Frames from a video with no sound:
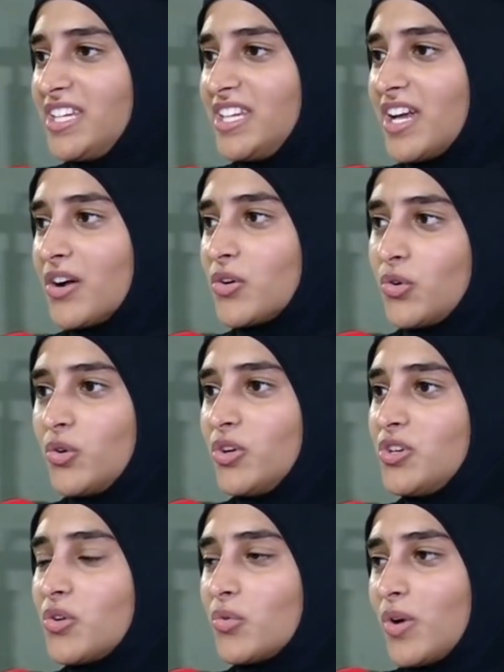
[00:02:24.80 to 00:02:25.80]
أني
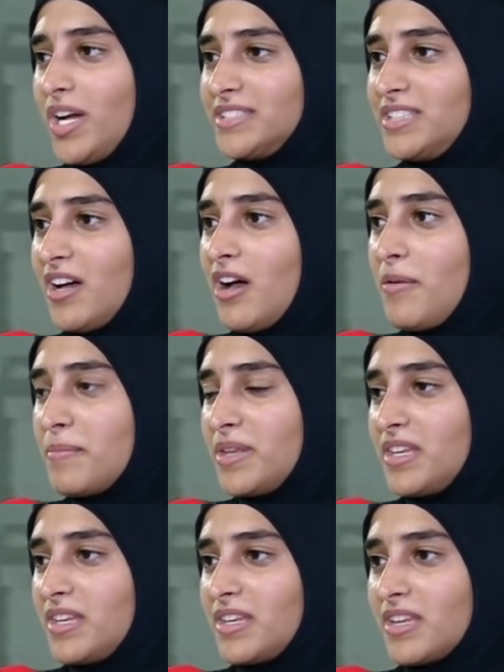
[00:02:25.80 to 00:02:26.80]
أكون واحدة
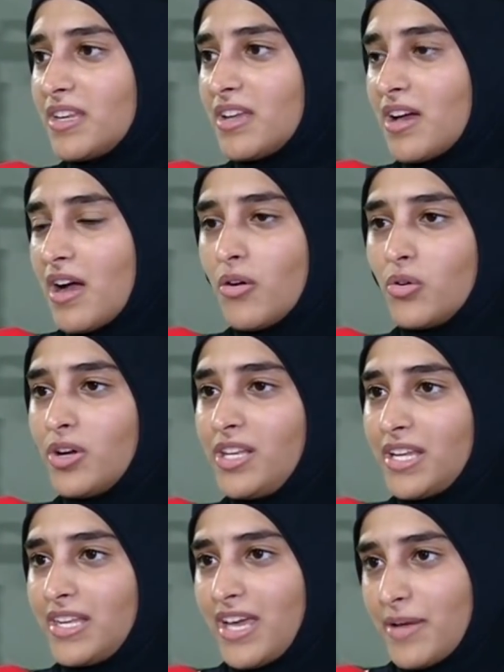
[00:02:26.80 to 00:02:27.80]
من أول
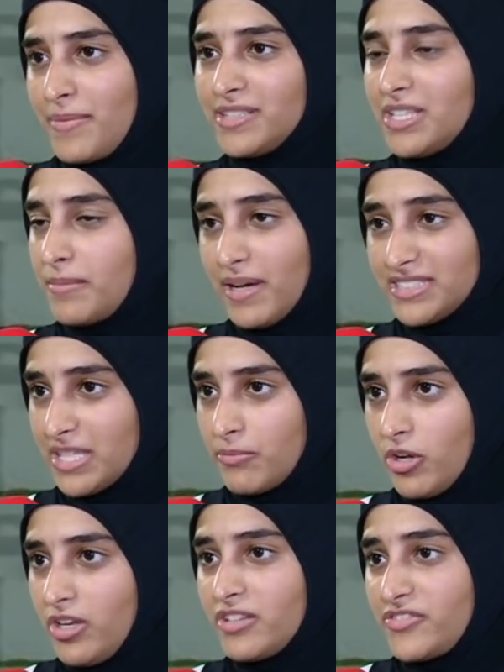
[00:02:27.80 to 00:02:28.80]
لاعبات
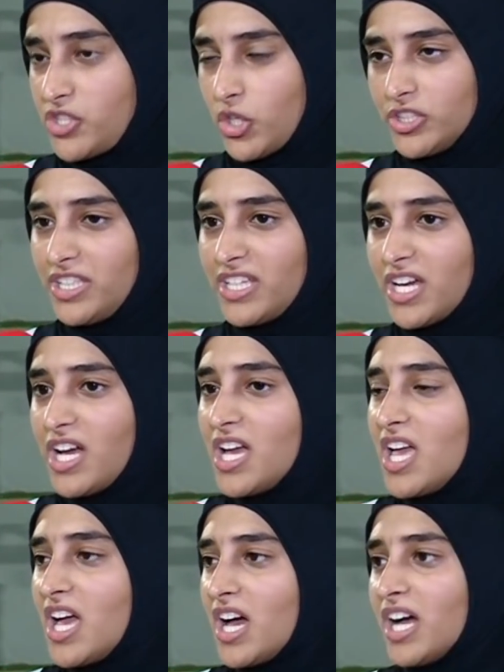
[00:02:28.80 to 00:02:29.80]
الباسكتبول في السعودية
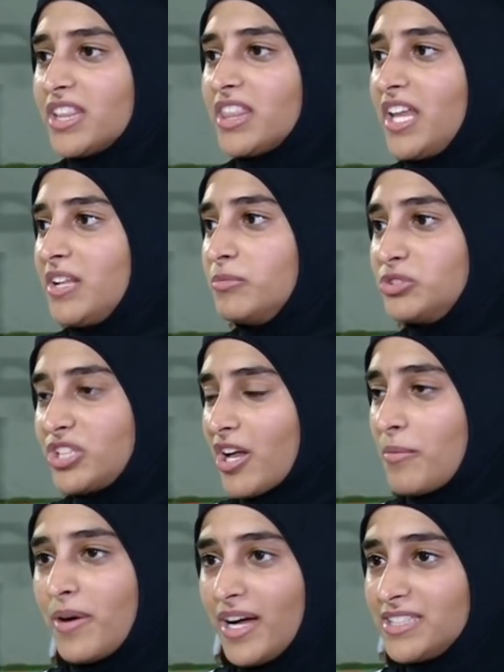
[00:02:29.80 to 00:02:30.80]
أطلع
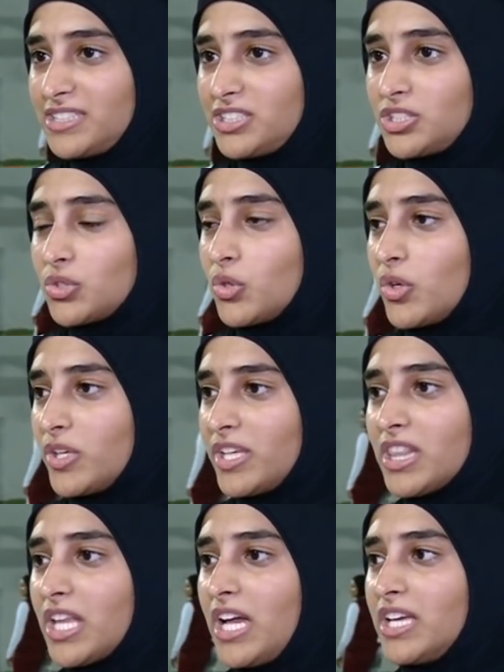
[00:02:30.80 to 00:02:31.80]
للمنتخبات
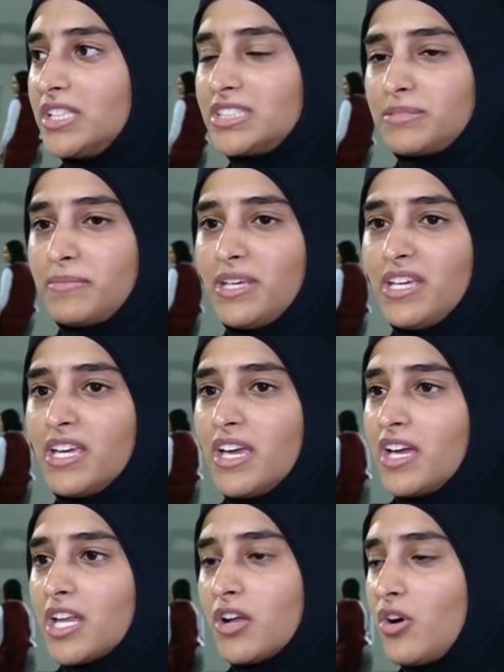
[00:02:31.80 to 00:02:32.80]
ويطلع اسمي
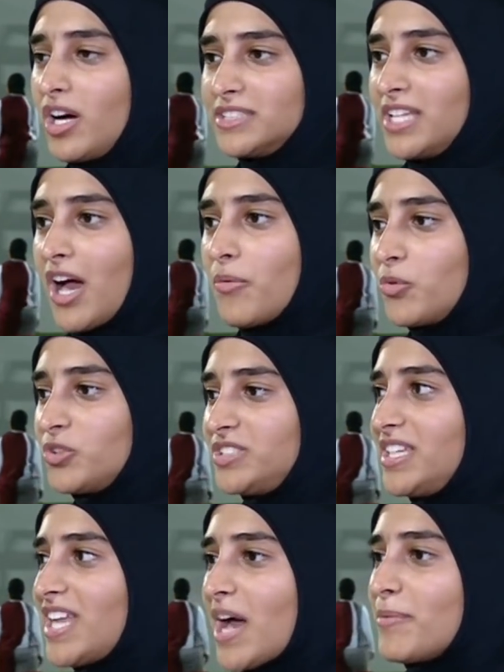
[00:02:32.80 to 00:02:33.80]
روان
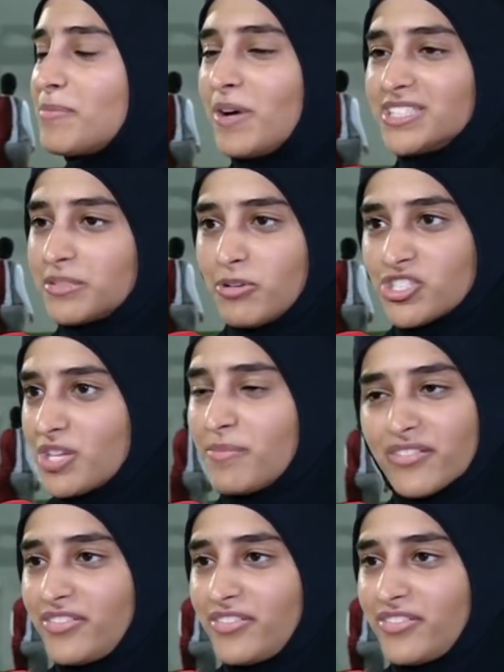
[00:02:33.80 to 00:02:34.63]
العمودي لاعبة باسكتبول شيء مره